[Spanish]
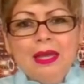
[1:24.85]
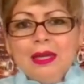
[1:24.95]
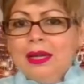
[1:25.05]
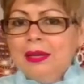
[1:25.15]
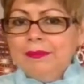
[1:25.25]

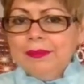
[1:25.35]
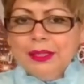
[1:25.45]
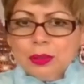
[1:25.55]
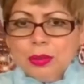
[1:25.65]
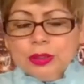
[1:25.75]
libre de
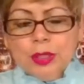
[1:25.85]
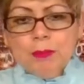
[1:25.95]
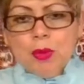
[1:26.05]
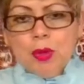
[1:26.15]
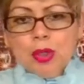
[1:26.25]
todo
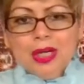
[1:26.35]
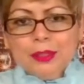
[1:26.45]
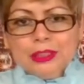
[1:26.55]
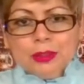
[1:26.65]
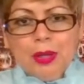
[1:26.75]
temor, libre
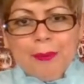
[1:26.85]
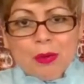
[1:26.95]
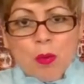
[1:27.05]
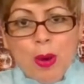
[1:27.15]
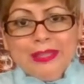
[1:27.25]
de toda
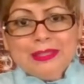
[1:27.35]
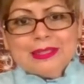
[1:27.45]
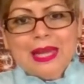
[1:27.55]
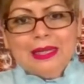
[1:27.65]
vergüenza,